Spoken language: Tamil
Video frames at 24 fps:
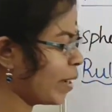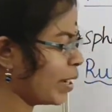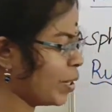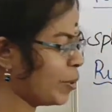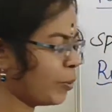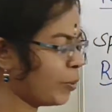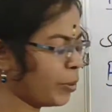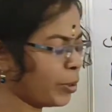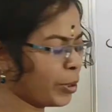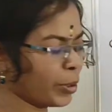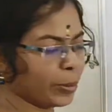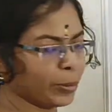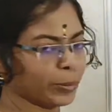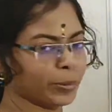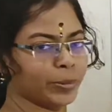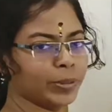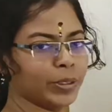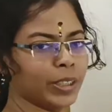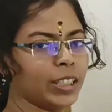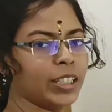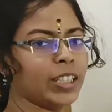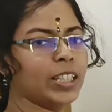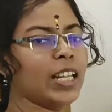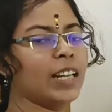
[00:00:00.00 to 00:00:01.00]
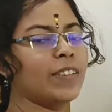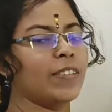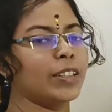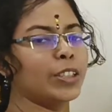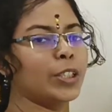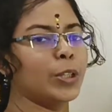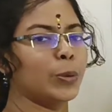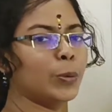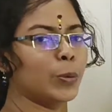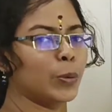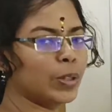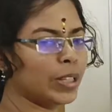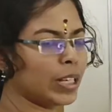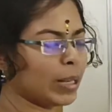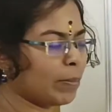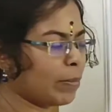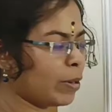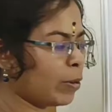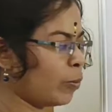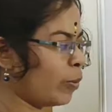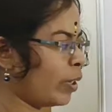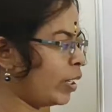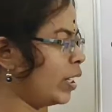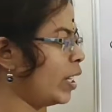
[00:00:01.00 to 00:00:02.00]
பண்ணி விட்டுரும் இதுதான் வந்து ரூல்
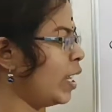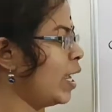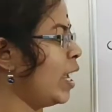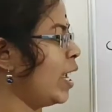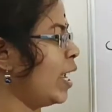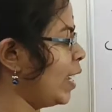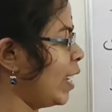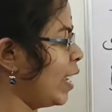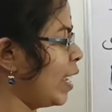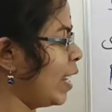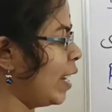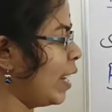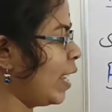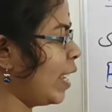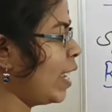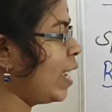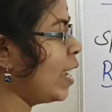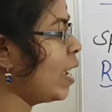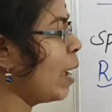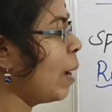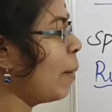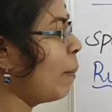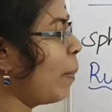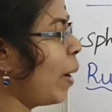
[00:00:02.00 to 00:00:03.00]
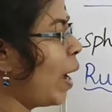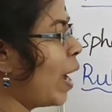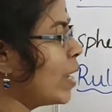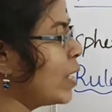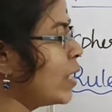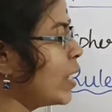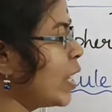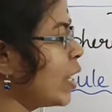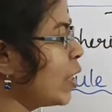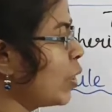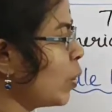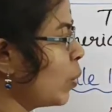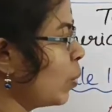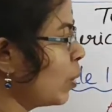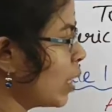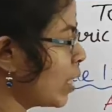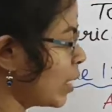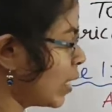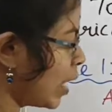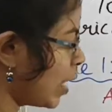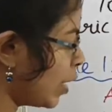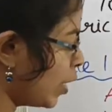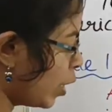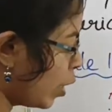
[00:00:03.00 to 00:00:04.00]
நம்பர் ஒன் எ ரே பாசிங் த்ரூ த
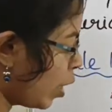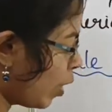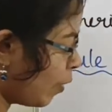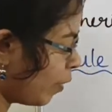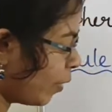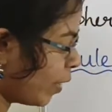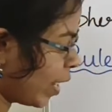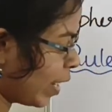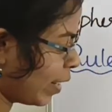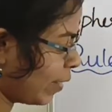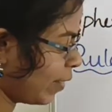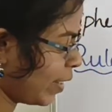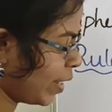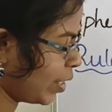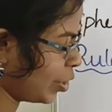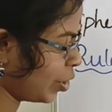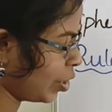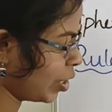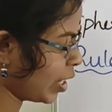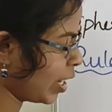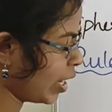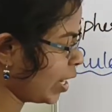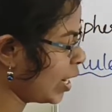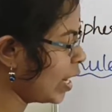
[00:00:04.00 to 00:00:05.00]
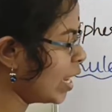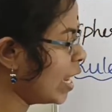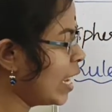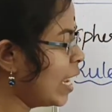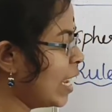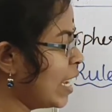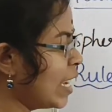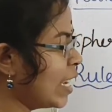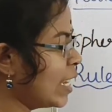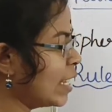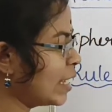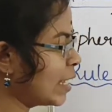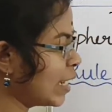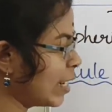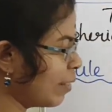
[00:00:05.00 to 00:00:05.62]
சென்டர் ஆஃப் கர்வேச்சர் இஸ்